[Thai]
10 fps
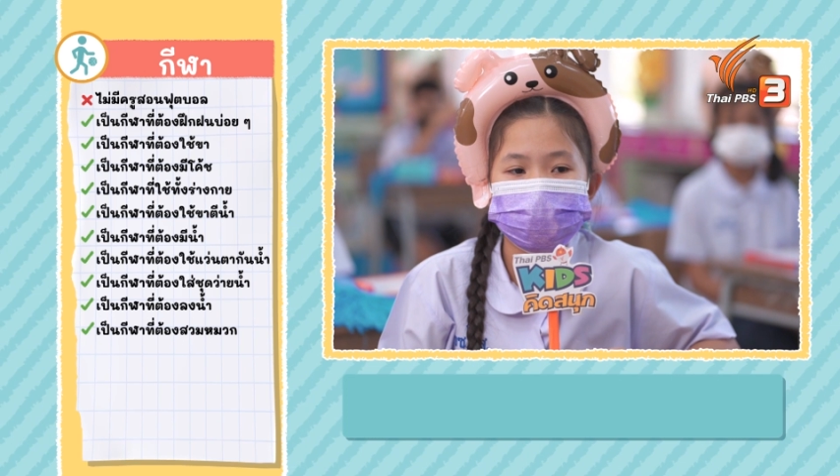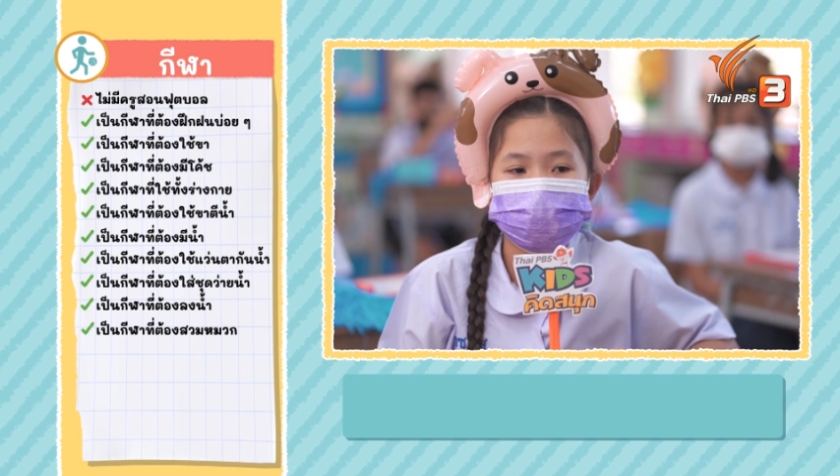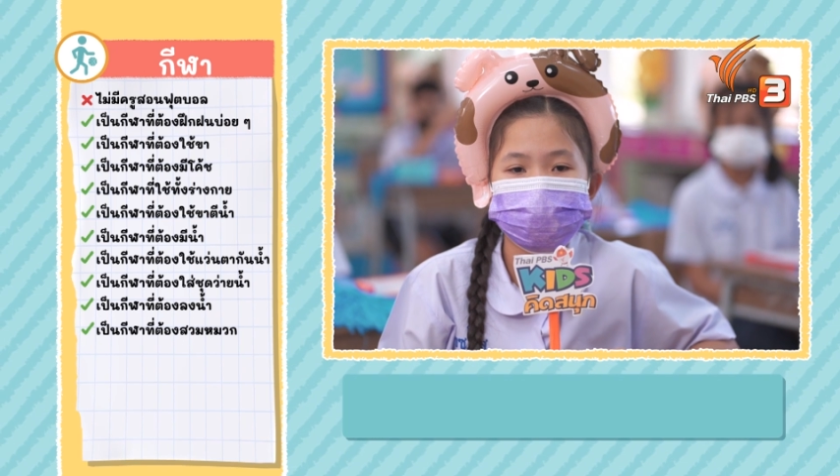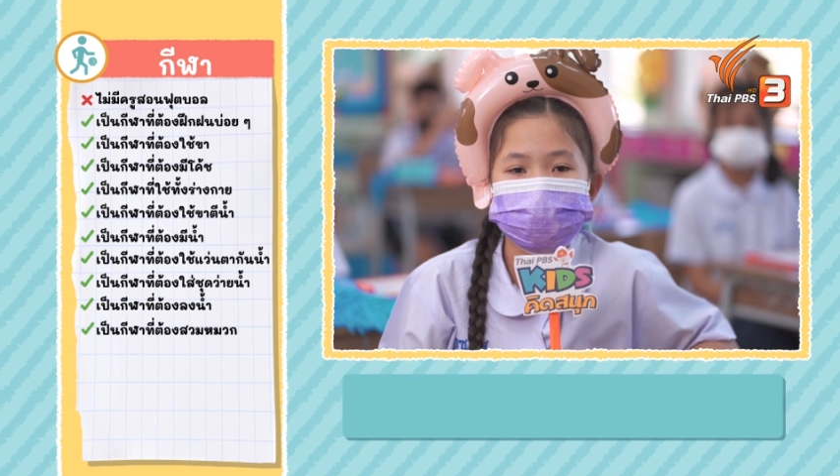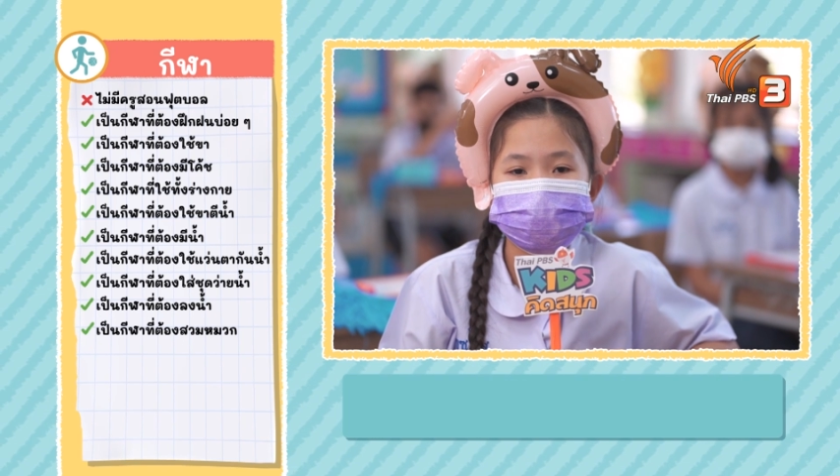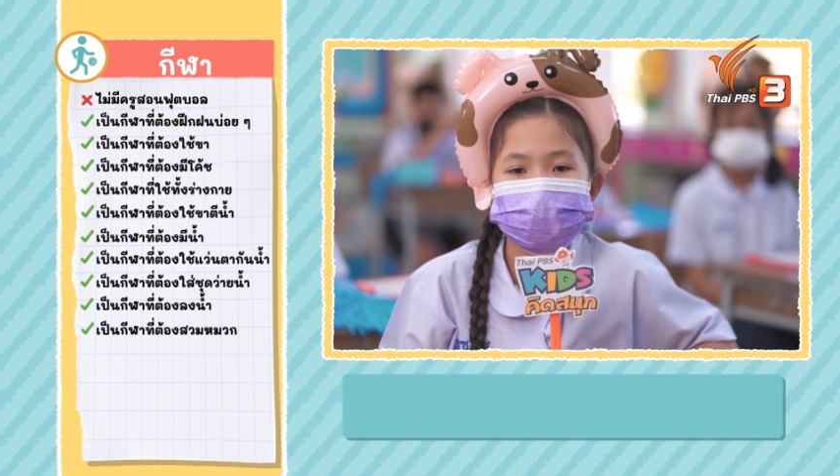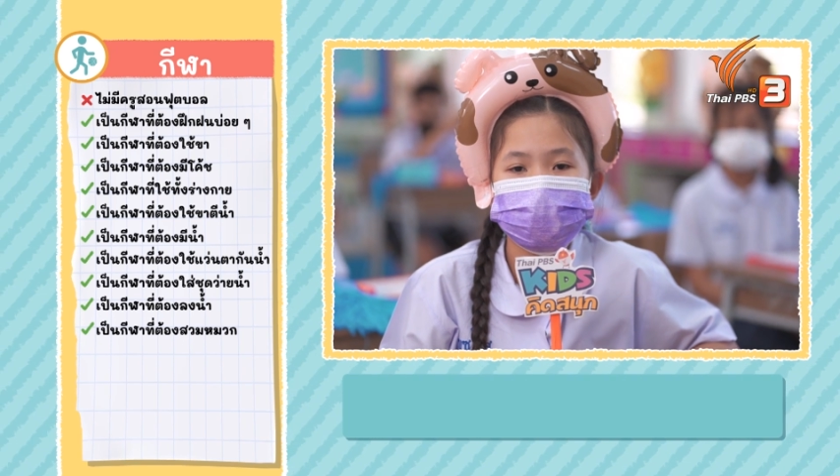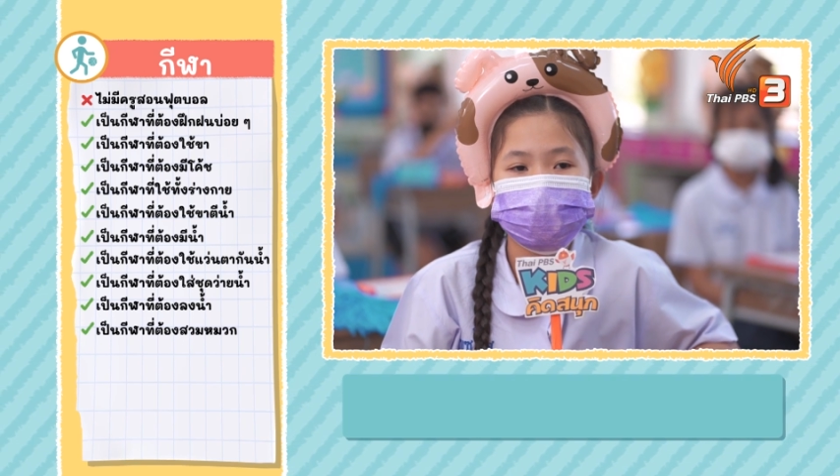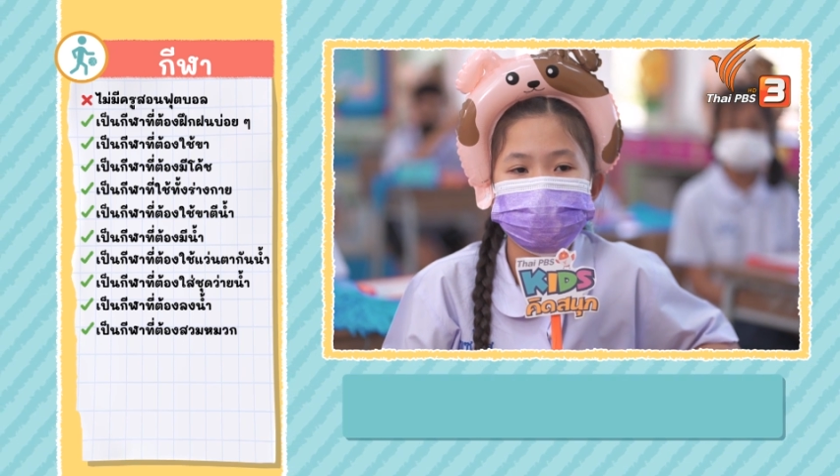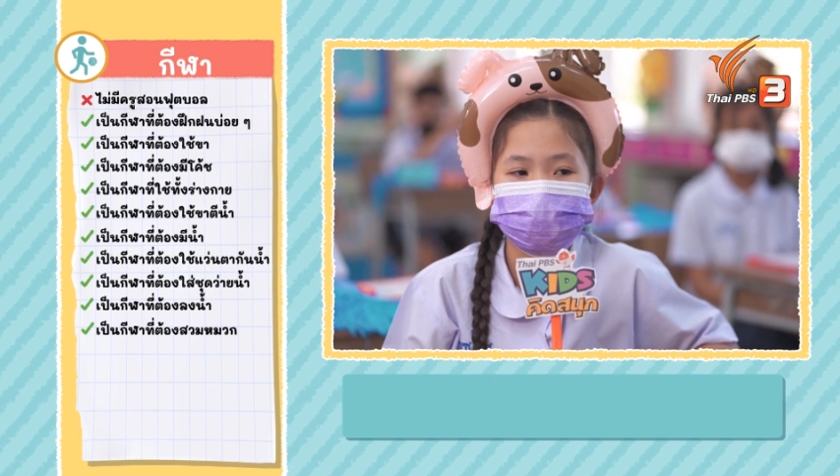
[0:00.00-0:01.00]
ยางด้วยใช่
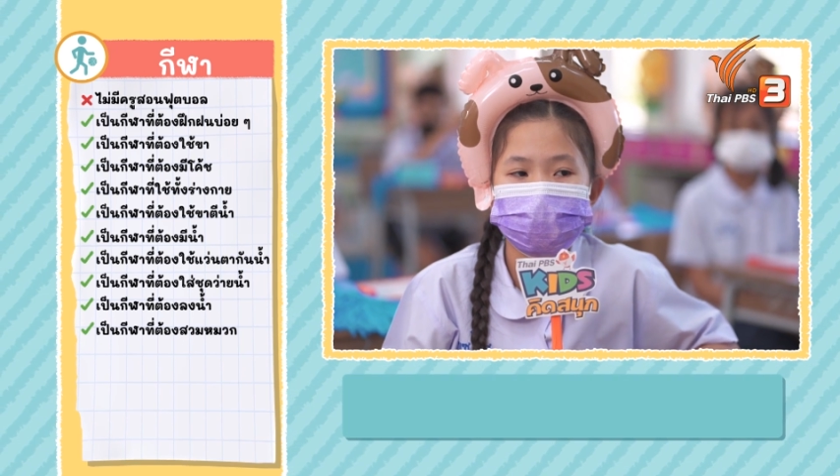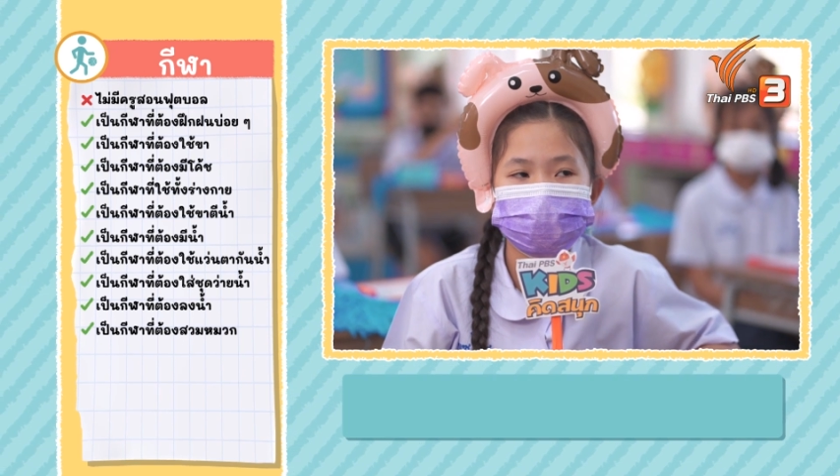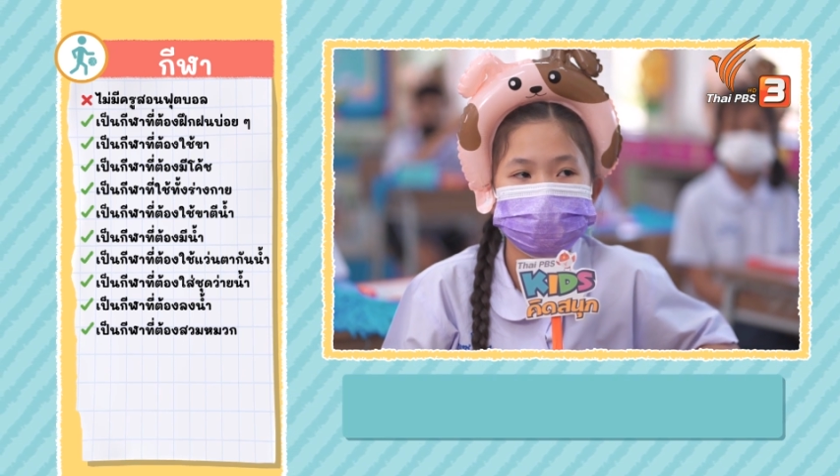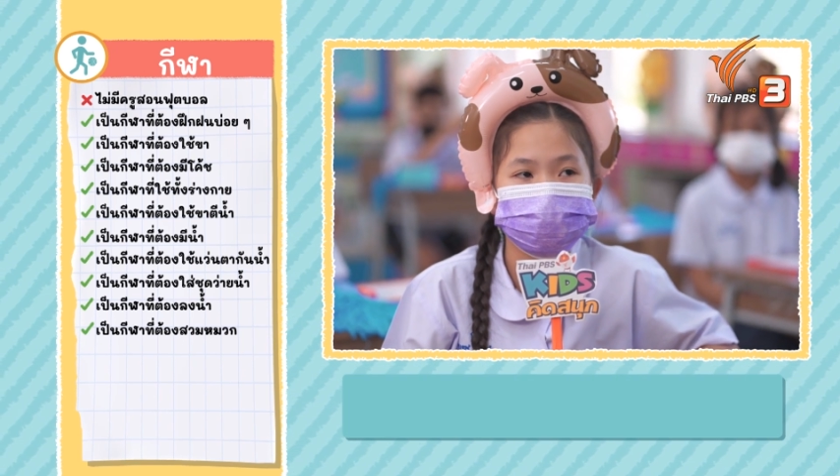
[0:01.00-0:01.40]
หรือไม่